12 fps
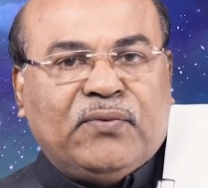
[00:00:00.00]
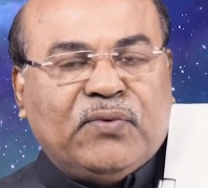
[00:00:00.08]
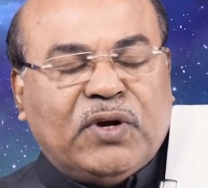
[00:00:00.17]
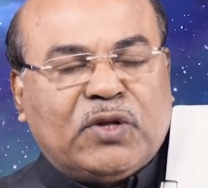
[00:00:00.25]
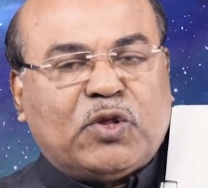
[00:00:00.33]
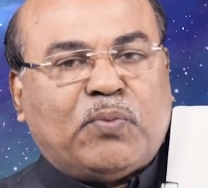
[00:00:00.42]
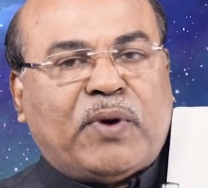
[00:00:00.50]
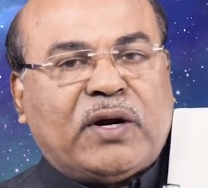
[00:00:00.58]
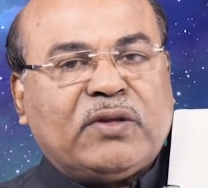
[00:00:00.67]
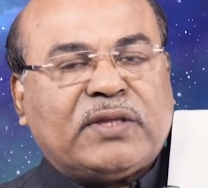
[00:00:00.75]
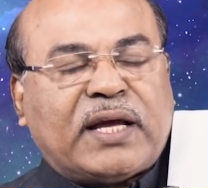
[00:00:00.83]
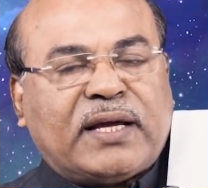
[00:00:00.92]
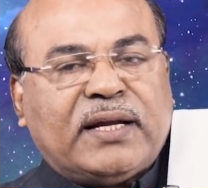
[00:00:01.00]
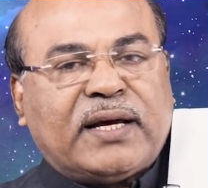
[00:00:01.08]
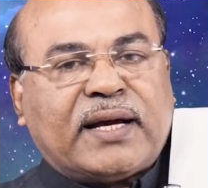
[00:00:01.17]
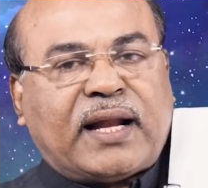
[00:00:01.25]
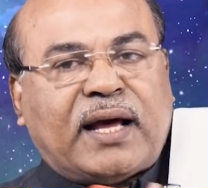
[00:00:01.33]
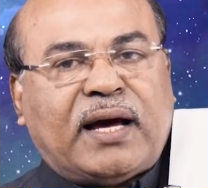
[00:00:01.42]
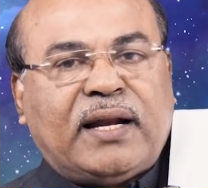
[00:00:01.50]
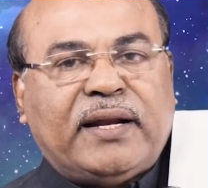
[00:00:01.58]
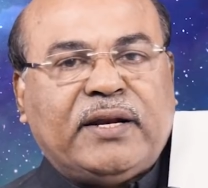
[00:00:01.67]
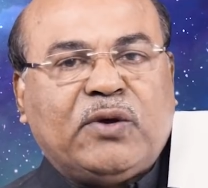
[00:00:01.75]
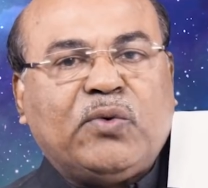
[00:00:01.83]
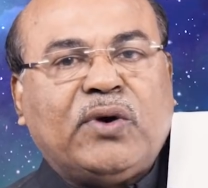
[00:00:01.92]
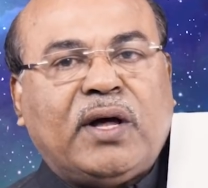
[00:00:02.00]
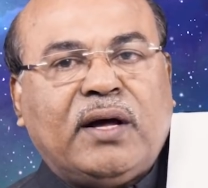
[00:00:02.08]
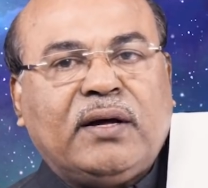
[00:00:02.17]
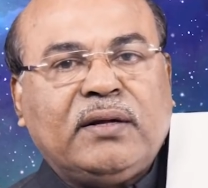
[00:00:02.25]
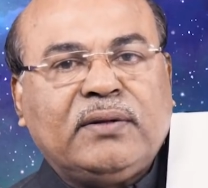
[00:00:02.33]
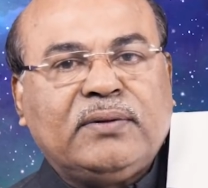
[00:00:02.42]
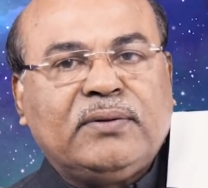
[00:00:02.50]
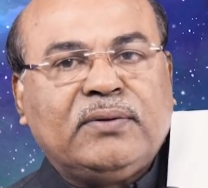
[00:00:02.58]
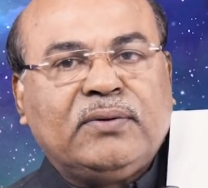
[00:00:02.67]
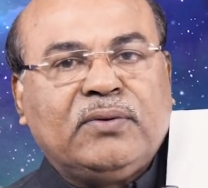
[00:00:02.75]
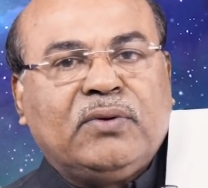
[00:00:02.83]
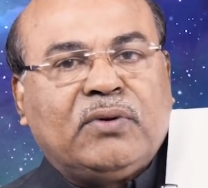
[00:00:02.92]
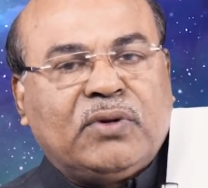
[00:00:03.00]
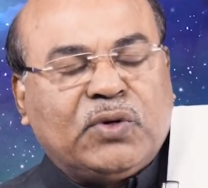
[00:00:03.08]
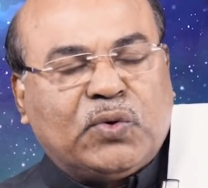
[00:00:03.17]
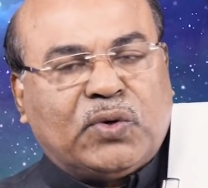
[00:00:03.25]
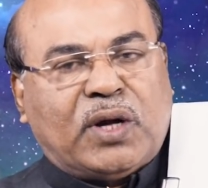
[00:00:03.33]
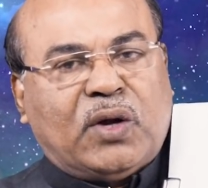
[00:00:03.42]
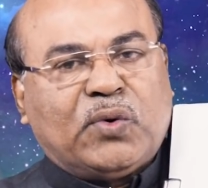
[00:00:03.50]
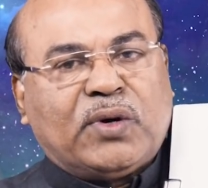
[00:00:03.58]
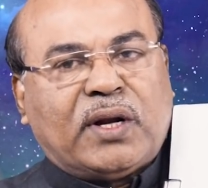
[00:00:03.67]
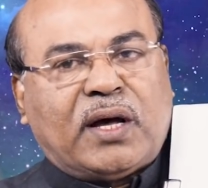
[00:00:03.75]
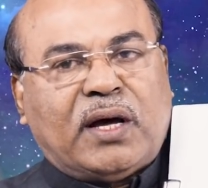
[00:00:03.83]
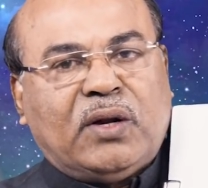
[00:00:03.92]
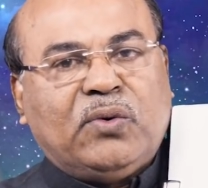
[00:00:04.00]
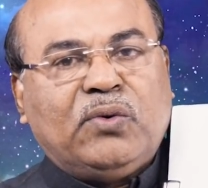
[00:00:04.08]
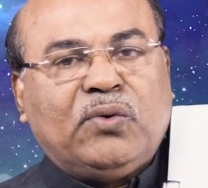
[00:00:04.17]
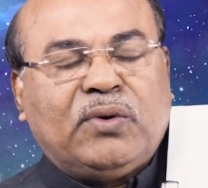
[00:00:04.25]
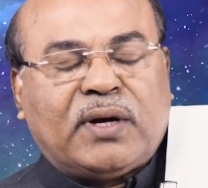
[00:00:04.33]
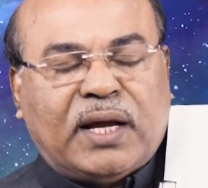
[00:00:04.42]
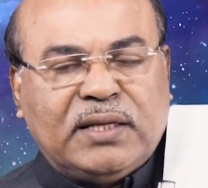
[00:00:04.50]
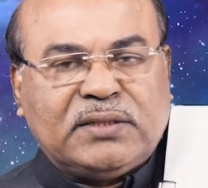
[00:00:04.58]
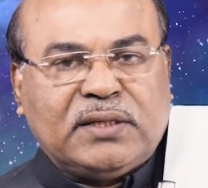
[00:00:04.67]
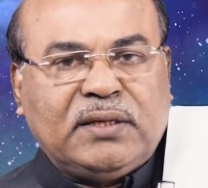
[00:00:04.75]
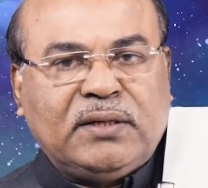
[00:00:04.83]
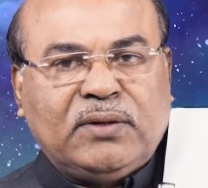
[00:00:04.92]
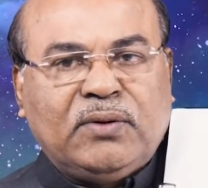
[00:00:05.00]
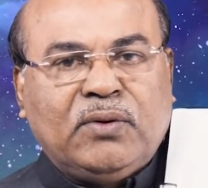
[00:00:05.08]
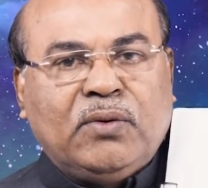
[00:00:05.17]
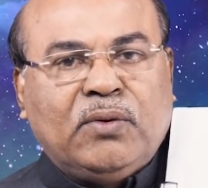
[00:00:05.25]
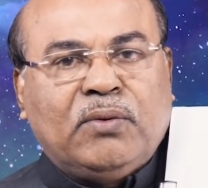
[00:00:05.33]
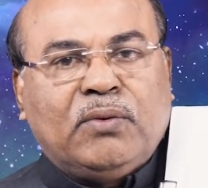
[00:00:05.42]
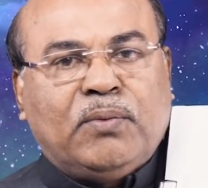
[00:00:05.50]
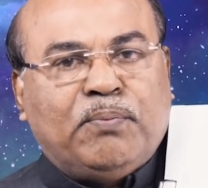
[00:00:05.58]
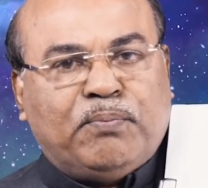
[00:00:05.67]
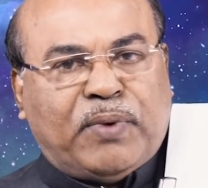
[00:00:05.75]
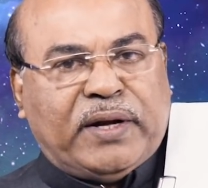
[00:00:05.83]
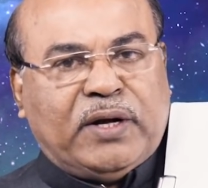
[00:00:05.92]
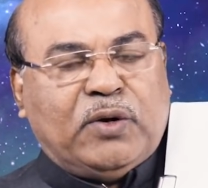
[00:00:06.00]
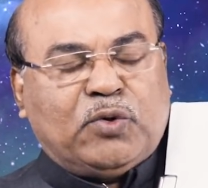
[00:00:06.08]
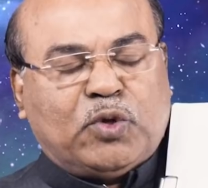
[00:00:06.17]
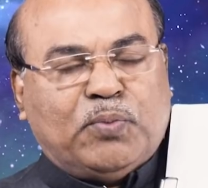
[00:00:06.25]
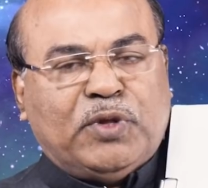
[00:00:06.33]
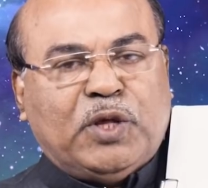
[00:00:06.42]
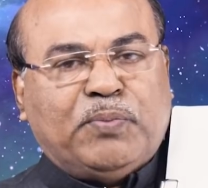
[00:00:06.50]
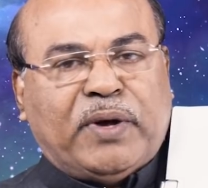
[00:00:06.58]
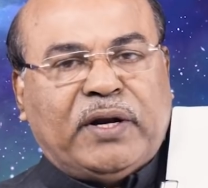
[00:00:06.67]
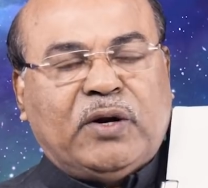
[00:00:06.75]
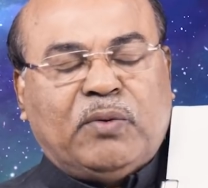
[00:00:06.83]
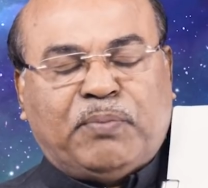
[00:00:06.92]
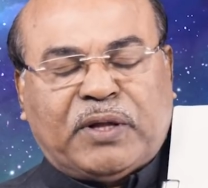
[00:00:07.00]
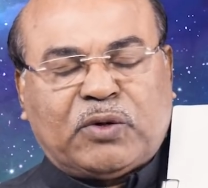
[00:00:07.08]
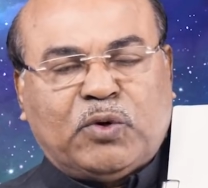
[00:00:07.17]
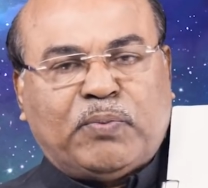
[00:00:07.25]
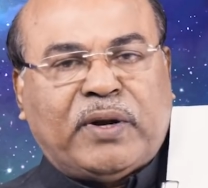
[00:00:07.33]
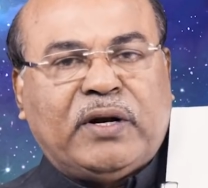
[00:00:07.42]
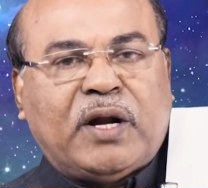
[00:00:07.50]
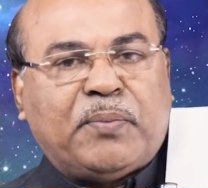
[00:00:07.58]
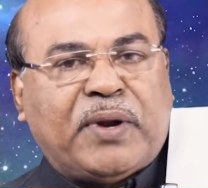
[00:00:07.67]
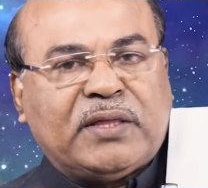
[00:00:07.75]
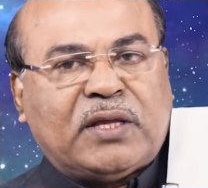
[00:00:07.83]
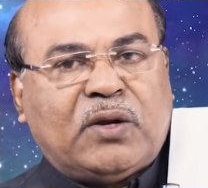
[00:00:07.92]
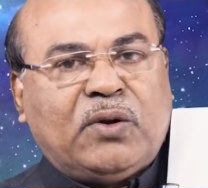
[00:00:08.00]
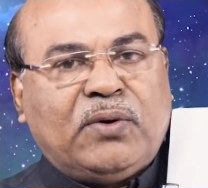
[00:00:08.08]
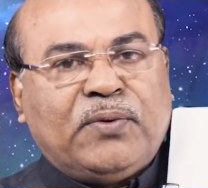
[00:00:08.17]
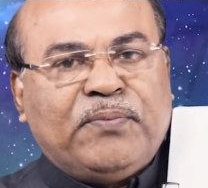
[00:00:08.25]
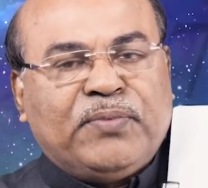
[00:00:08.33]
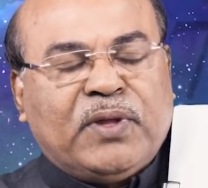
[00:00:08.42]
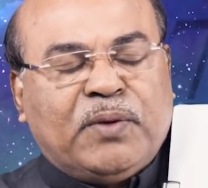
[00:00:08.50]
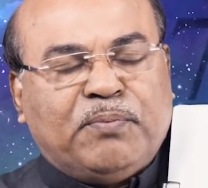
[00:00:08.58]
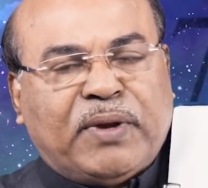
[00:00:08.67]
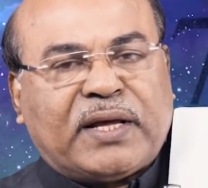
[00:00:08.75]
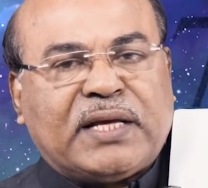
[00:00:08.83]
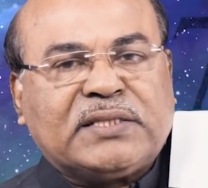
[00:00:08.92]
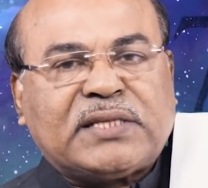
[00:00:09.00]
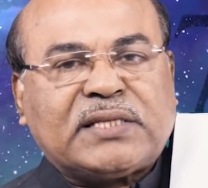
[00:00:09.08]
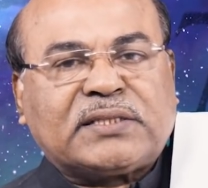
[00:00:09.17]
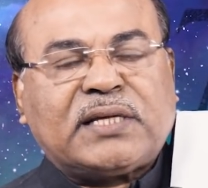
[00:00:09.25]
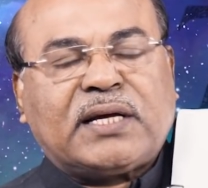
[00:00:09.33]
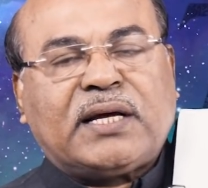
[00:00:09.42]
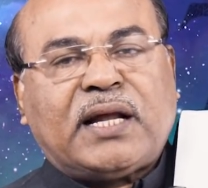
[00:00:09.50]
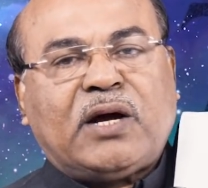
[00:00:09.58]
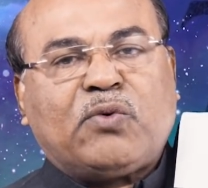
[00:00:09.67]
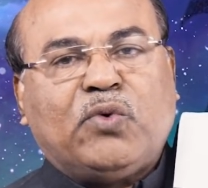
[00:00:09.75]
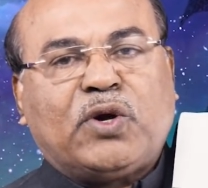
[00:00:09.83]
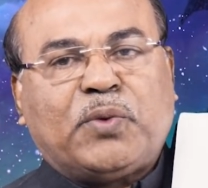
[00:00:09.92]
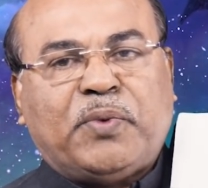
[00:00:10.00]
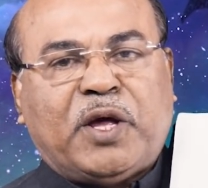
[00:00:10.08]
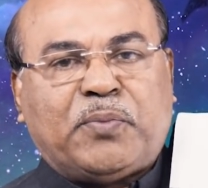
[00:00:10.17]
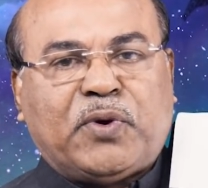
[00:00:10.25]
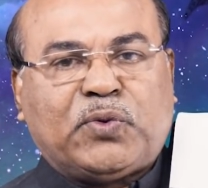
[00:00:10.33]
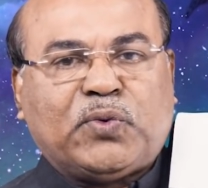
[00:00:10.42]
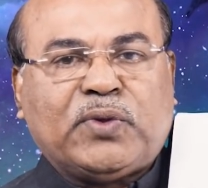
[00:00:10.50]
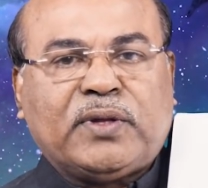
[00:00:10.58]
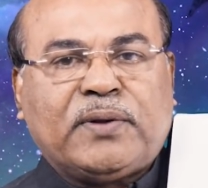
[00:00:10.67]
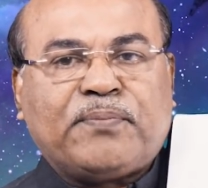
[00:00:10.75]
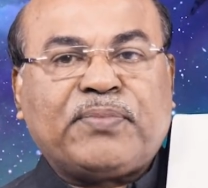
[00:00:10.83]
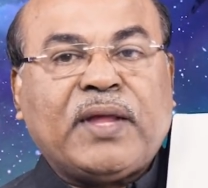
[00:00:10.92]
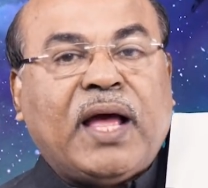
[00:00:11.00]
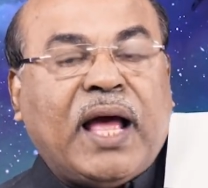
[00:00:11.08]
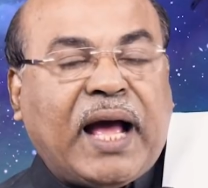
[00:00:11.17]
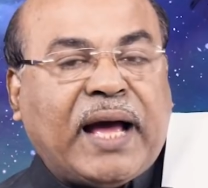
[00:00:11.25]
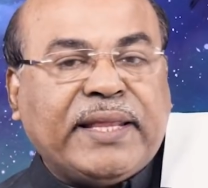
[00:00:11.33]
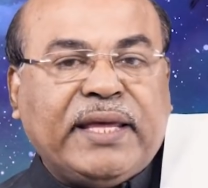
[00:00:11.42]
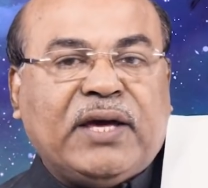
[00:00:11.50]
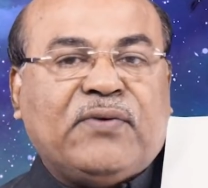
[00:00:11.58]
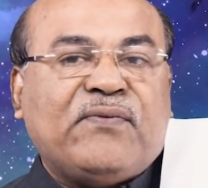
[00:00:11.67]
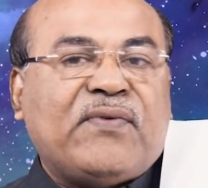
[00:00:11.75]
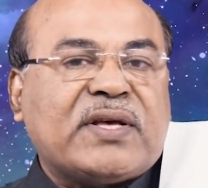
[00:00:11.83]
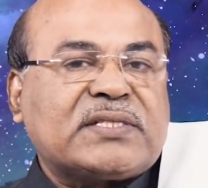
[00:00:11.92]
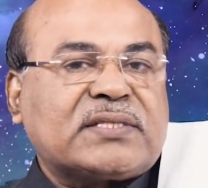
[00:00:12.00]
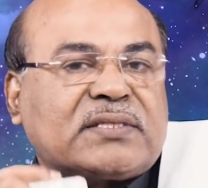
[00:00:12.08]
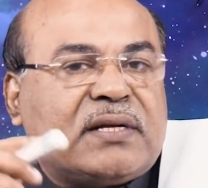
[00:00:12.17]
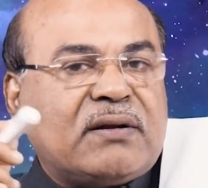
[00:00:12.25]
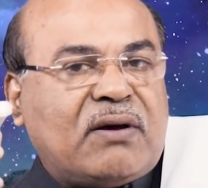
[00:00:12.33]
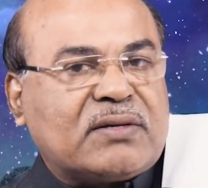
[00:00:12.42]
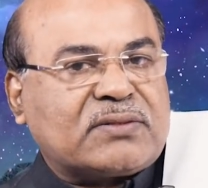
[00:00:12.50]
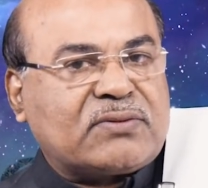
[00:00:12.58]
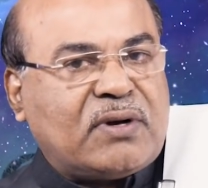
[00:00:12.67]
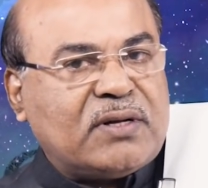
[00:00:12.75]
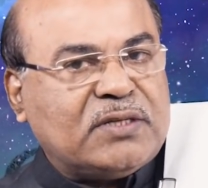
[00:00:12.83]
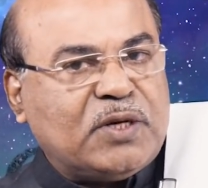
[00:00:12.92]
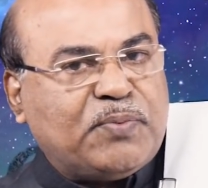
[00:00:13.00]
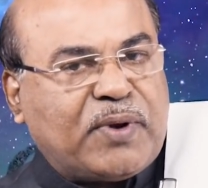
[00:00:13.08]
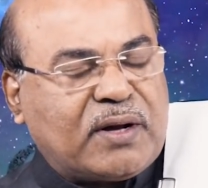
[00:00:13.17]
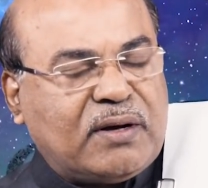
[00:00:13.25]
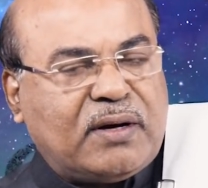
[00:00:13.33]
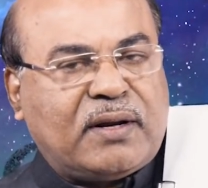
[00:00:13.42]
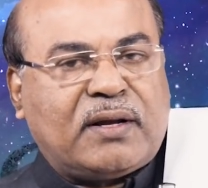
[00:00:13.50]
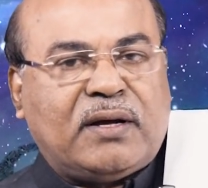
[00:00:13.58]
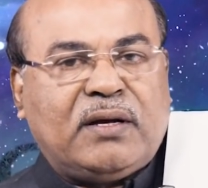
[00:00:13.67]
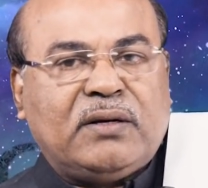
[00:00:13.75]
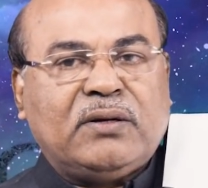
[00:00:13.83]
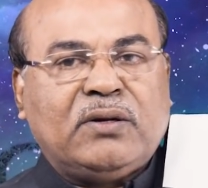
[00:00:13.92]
వీటితో పాటు తక్కిన గ్రహాలన్నీ కూడా ఇంకో నాలుగు గ్రహాలు కలిసి పన్నెండు తొమ్మిది పన్నెండు పదకొండు పన్నెండు ఆ ప్రాంతాల్లో మనకి షష్ఠ గ్రహ కూటమి ఏర్పడుతుంది అదే వెస్ట్రన్ ఆస్ట్రాలజీ ప్రకారంగా